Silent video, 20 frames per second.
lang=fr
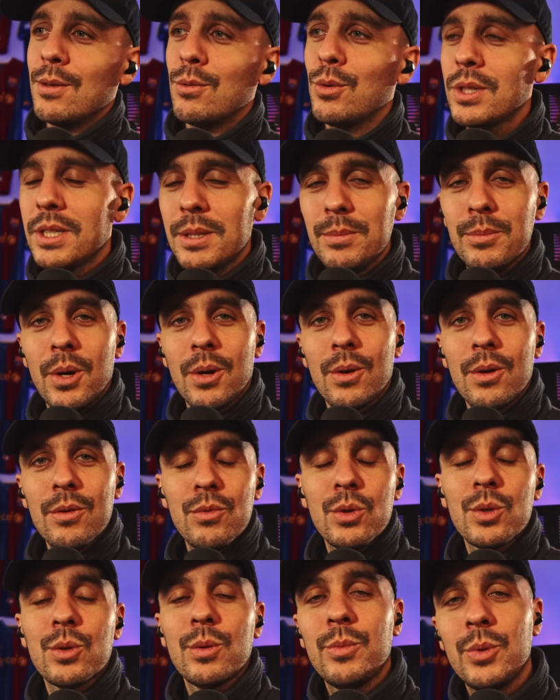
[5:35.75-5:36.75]
vos Timberland,
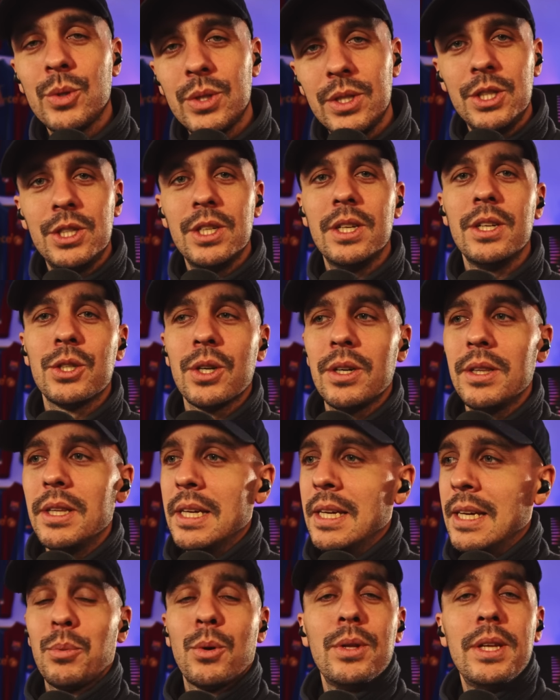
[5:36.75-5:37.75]
votre petit gilet jaune,
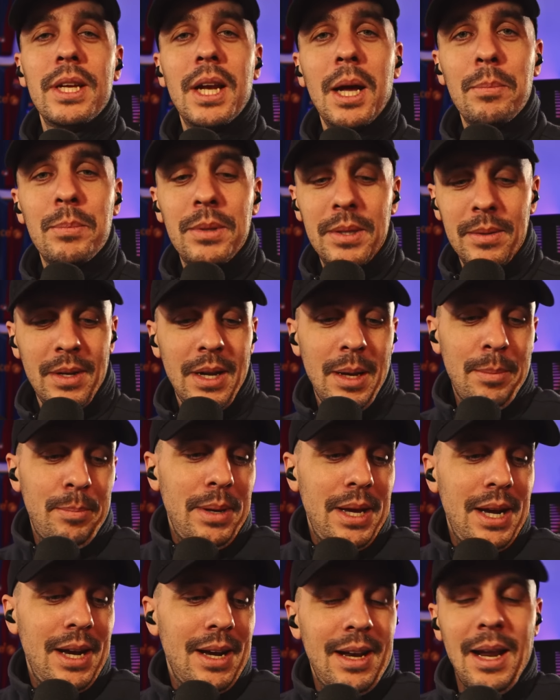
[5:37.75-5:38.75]
prenez la,
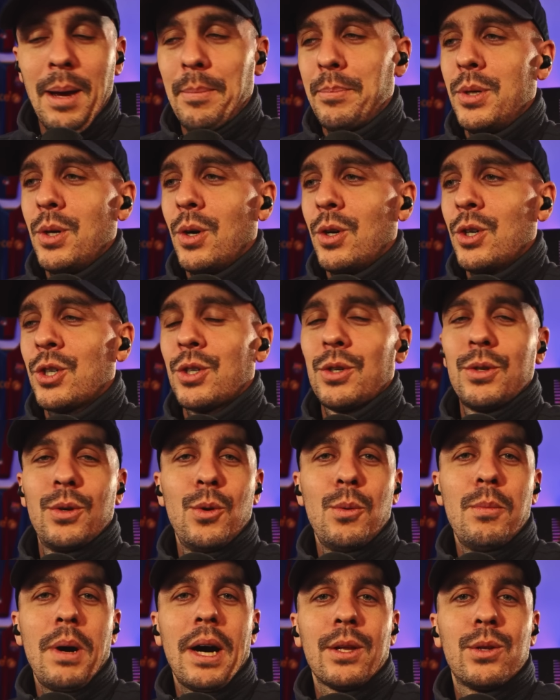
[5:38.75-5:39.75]
pelle, la pioche,
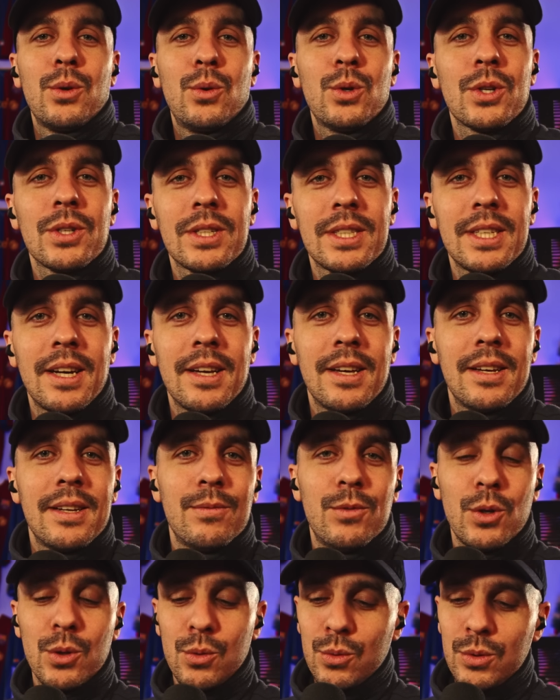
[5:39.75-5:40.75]
le marteau, j'en sais rien,
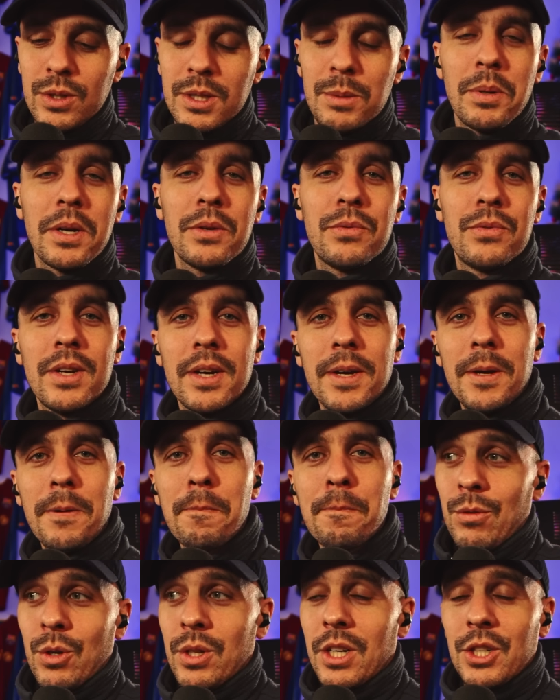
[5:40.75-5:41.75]
votre outil préféré,
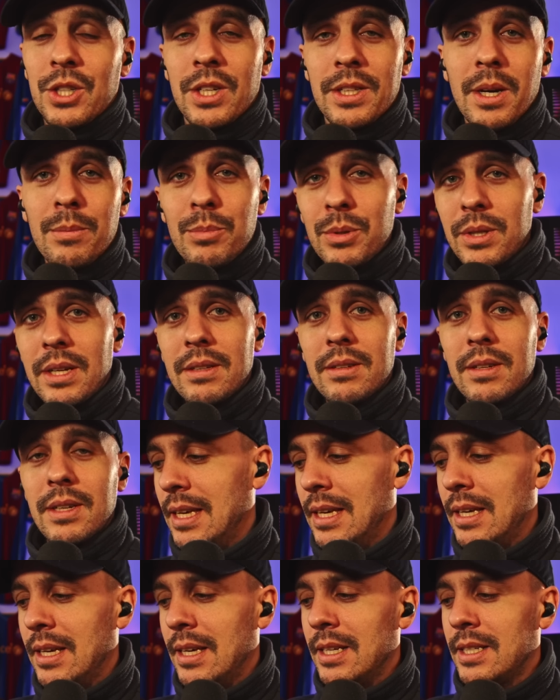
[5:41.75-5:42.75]
votre agenda peut-être,
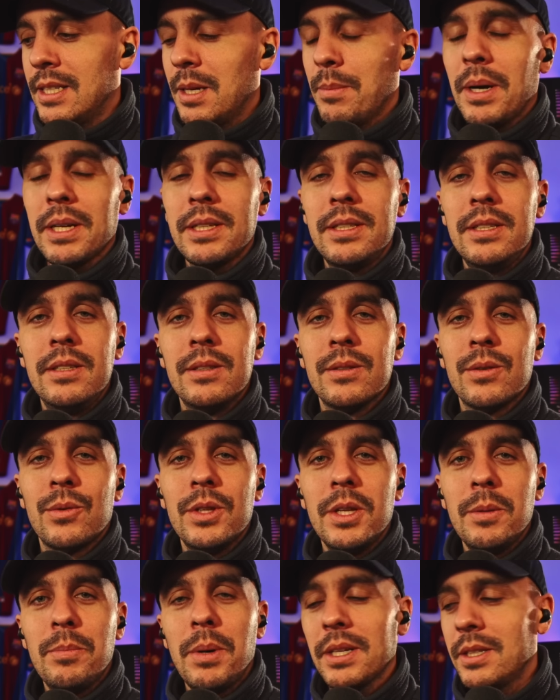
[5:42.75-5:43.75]
et c'est parti.
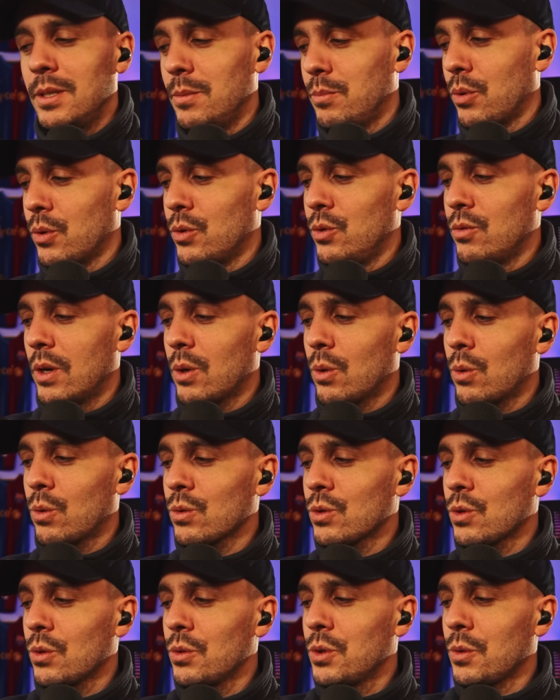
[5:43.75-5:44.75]
On est parti pour une nouvelle
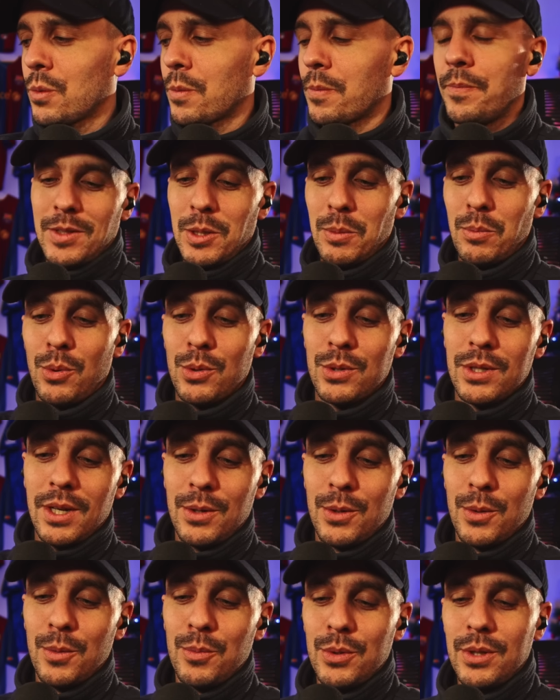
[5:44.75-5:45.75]
reconstruction. C'est pour ça
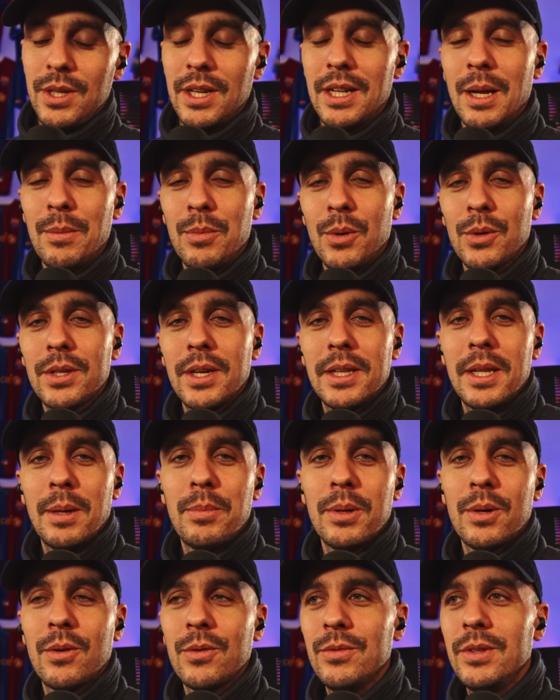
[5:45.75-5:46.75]
que peut-être la Porta n'a
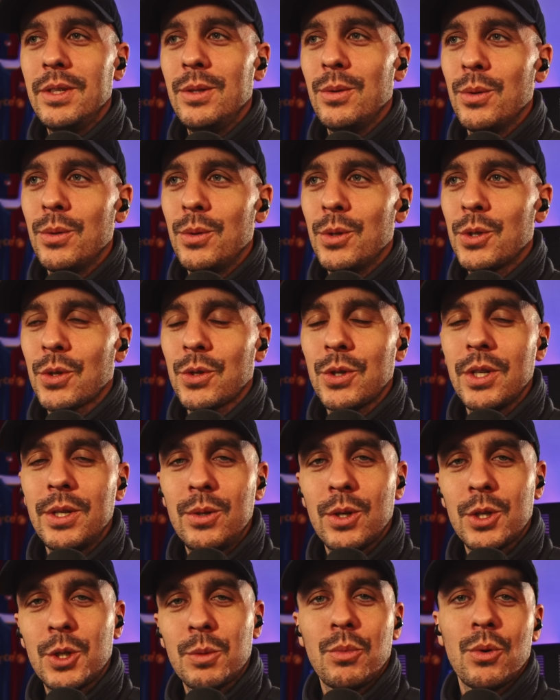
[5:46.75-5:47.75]
pas envie de, changer de
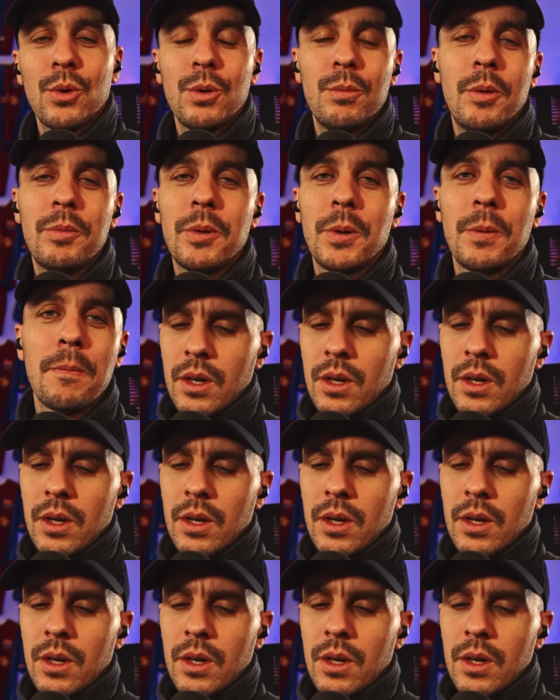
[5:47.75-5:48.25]
coach pour le moment.